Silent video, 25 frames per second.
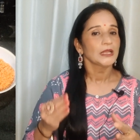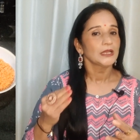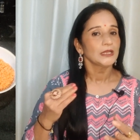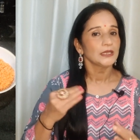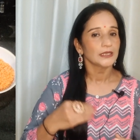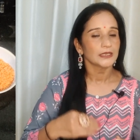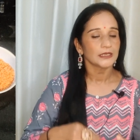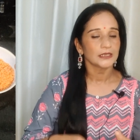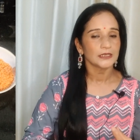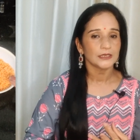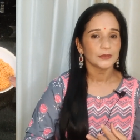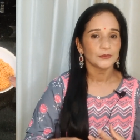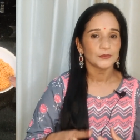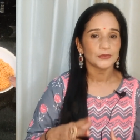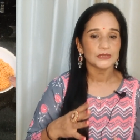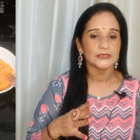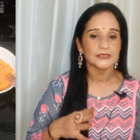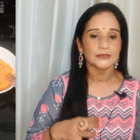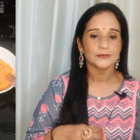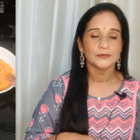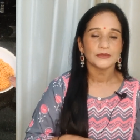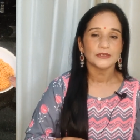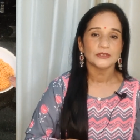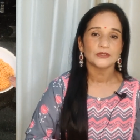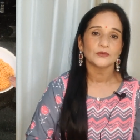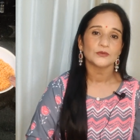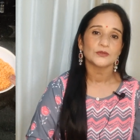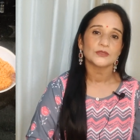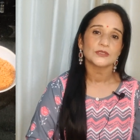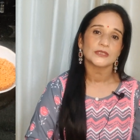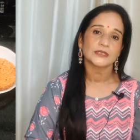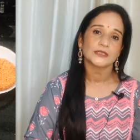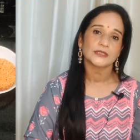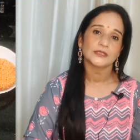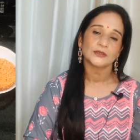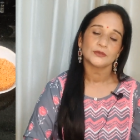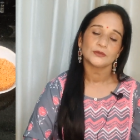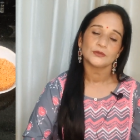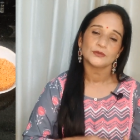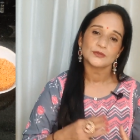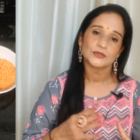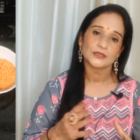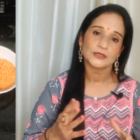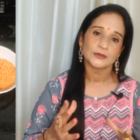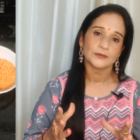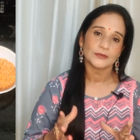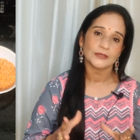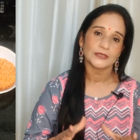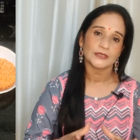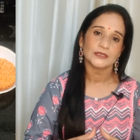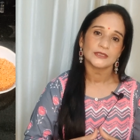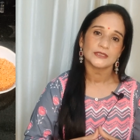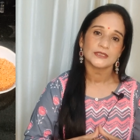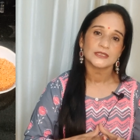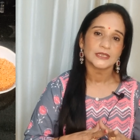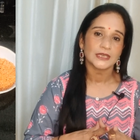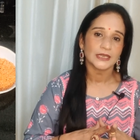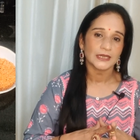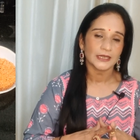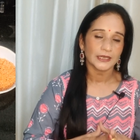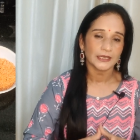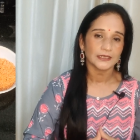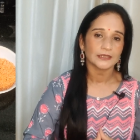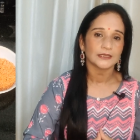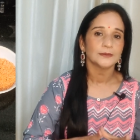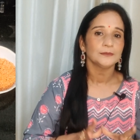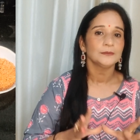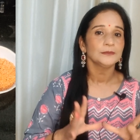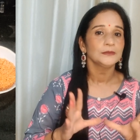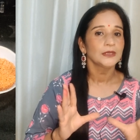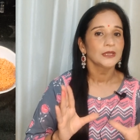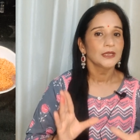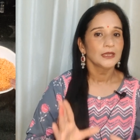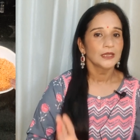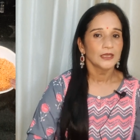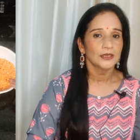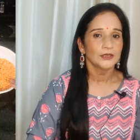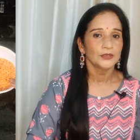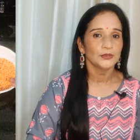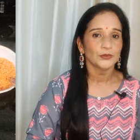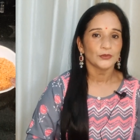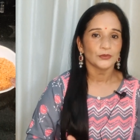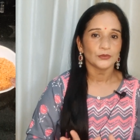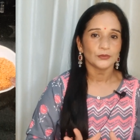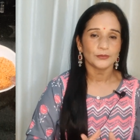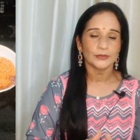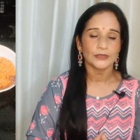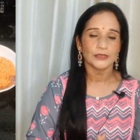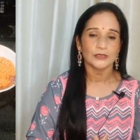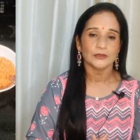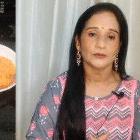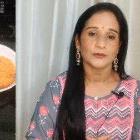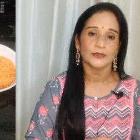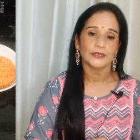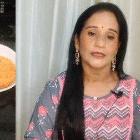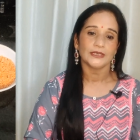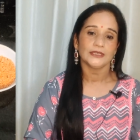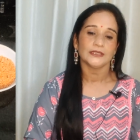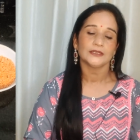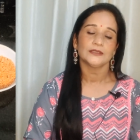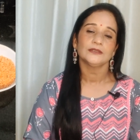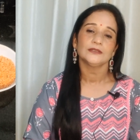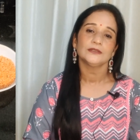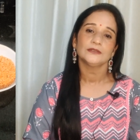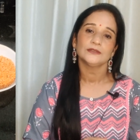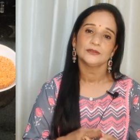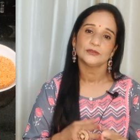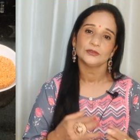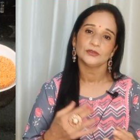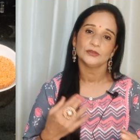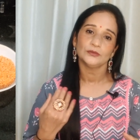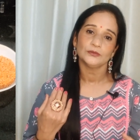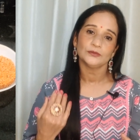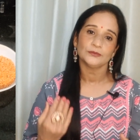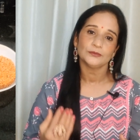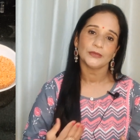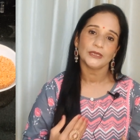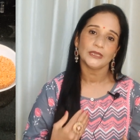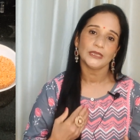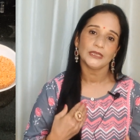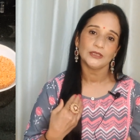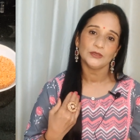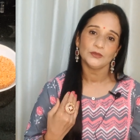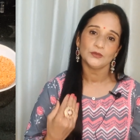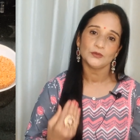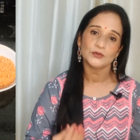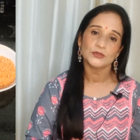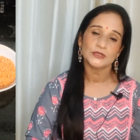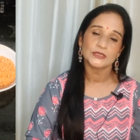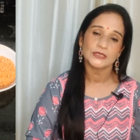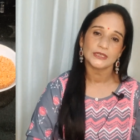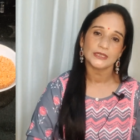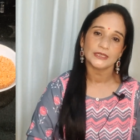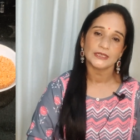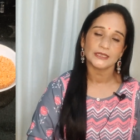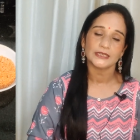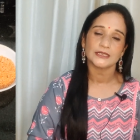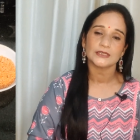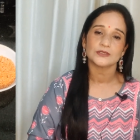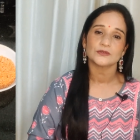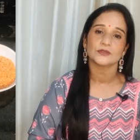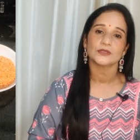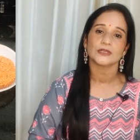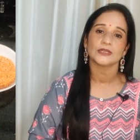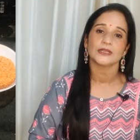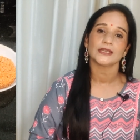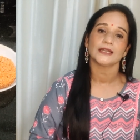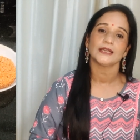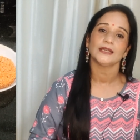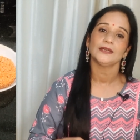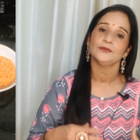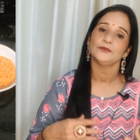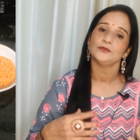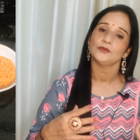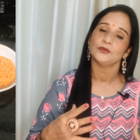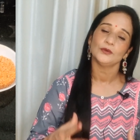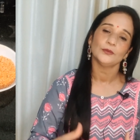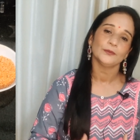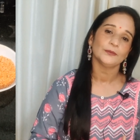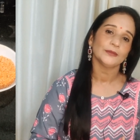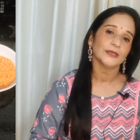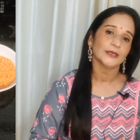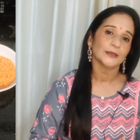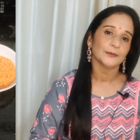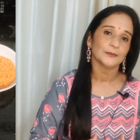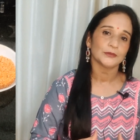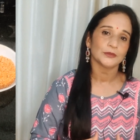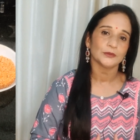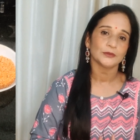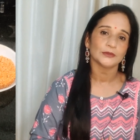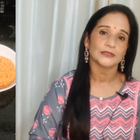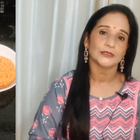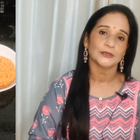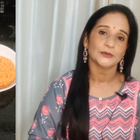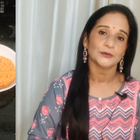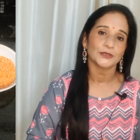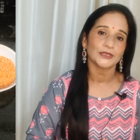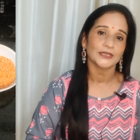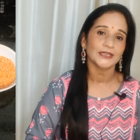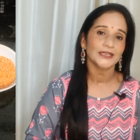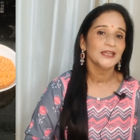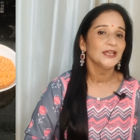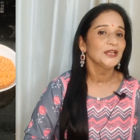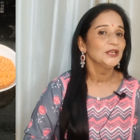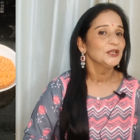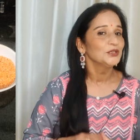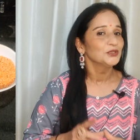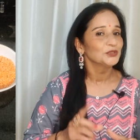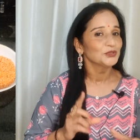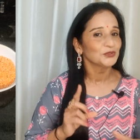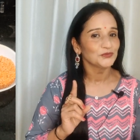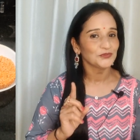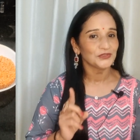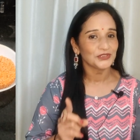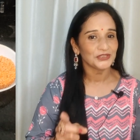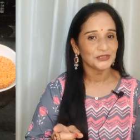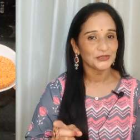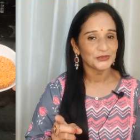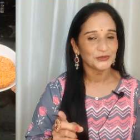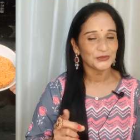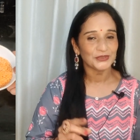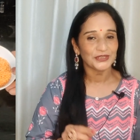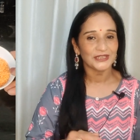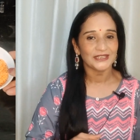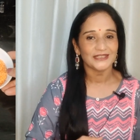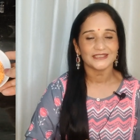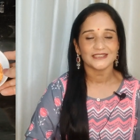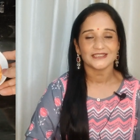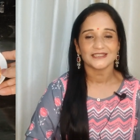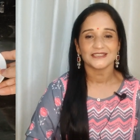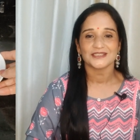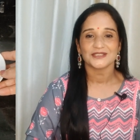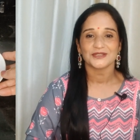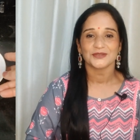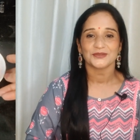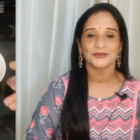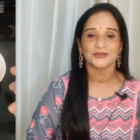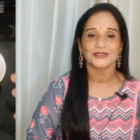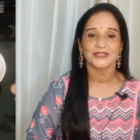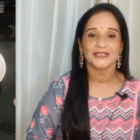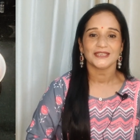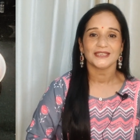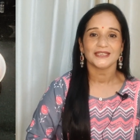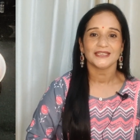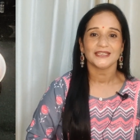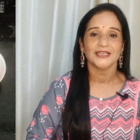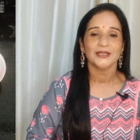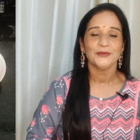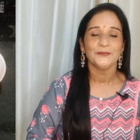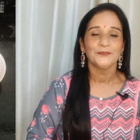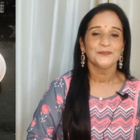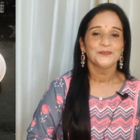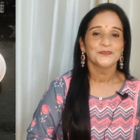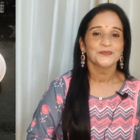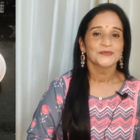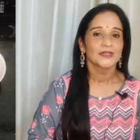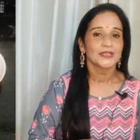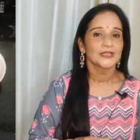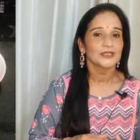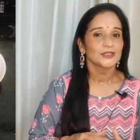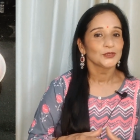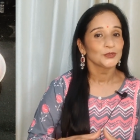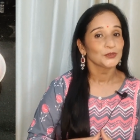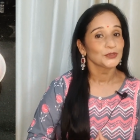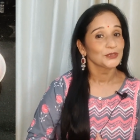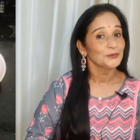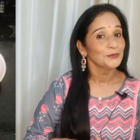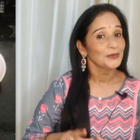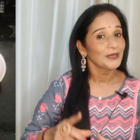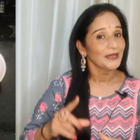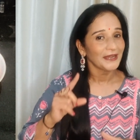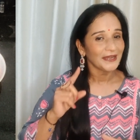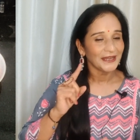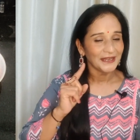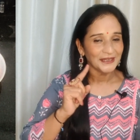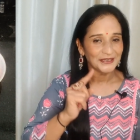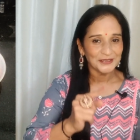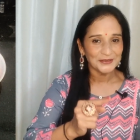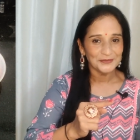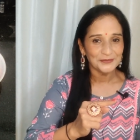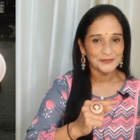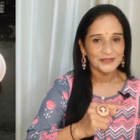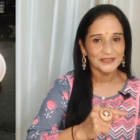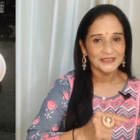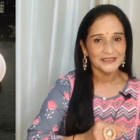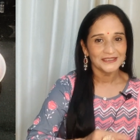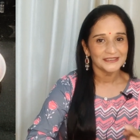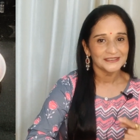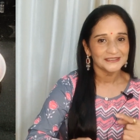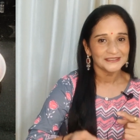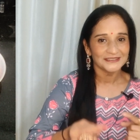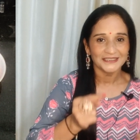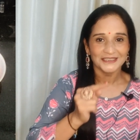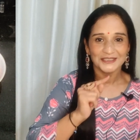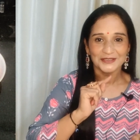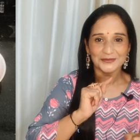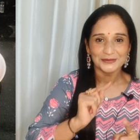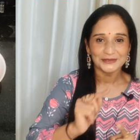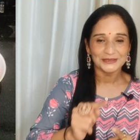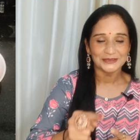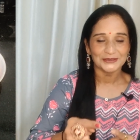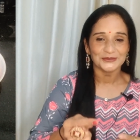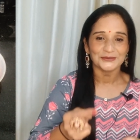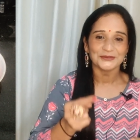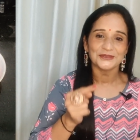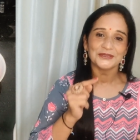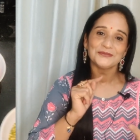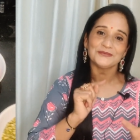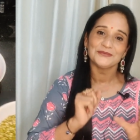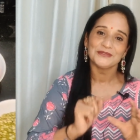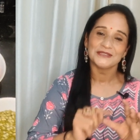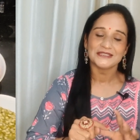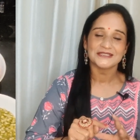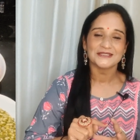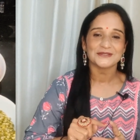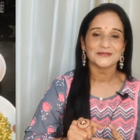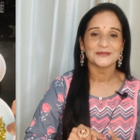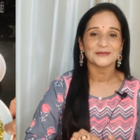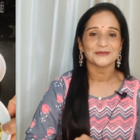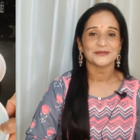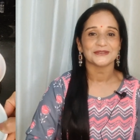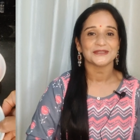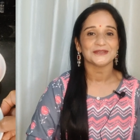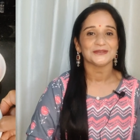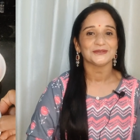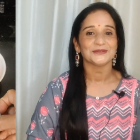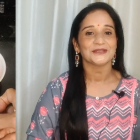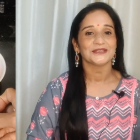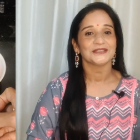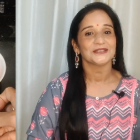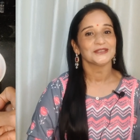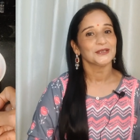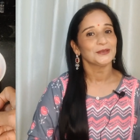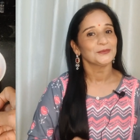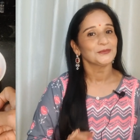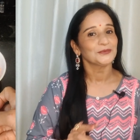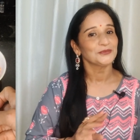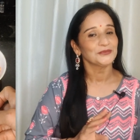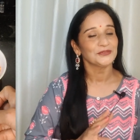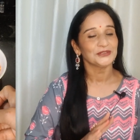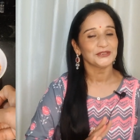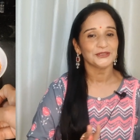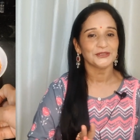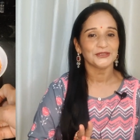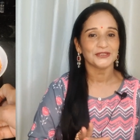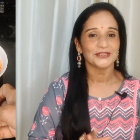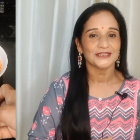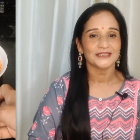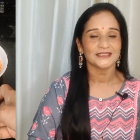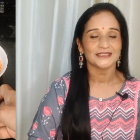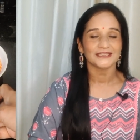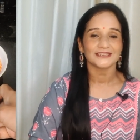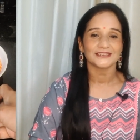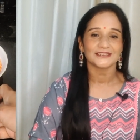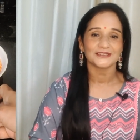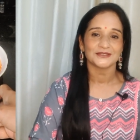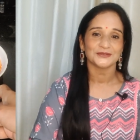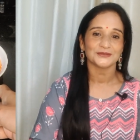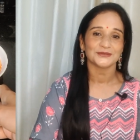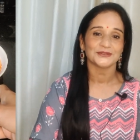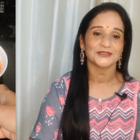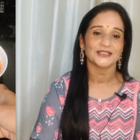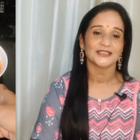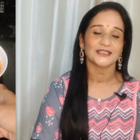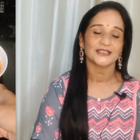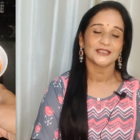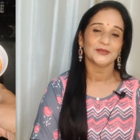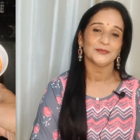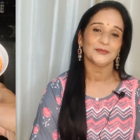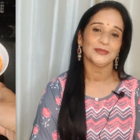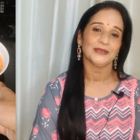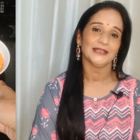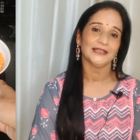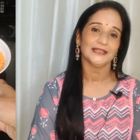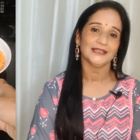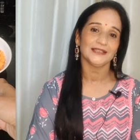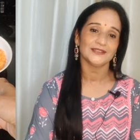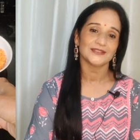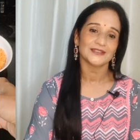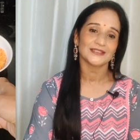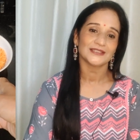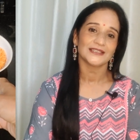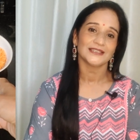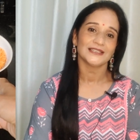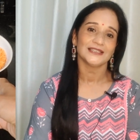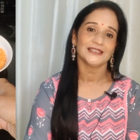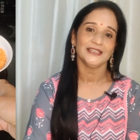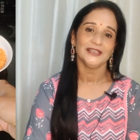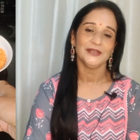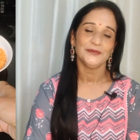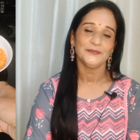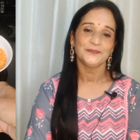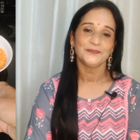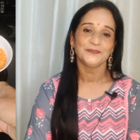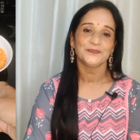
लेकिन अभी जब मैं यूज़ कर रही हूँ तो उससे मेरी स्किन एकदम नॉर्मल हो गई है तो मेन यूज़ करने का जो तरीका है वो मैं आपको बताऊँगी तो वीडियो को एंड तक ज़रूर देखिए क्योंकि मैं एंड में नहीं बताऊँगी बीच में बताऊँगी तो आपको वीडियो एंड तक ज़रूर देखनी पड़ेगी इसके लिए